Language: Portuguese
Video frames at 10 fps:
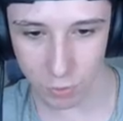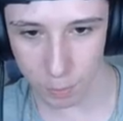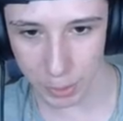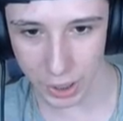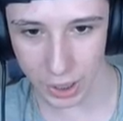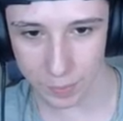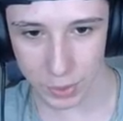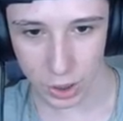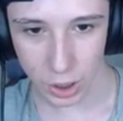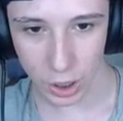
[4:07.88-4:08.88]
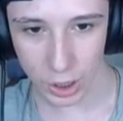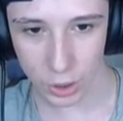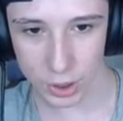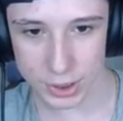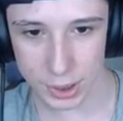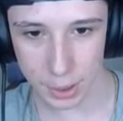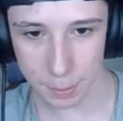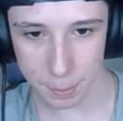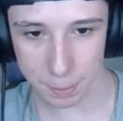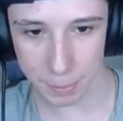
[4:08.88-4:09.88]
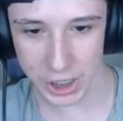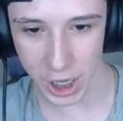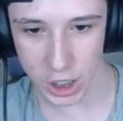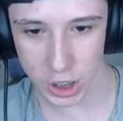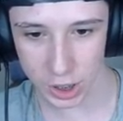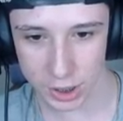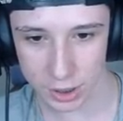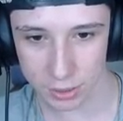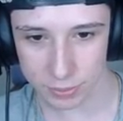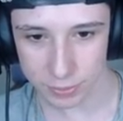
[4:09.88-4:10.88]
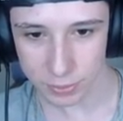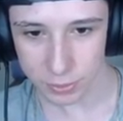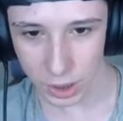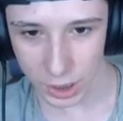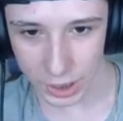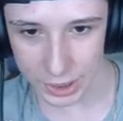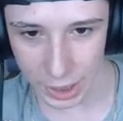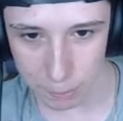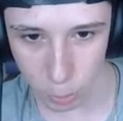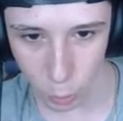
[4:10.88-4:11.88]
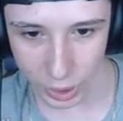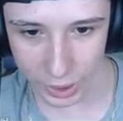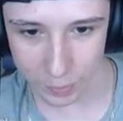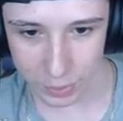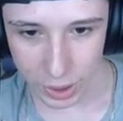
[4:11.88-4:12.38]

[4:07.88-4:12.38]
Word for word: vamos pegar a nossa machadinha aqui da boa, né?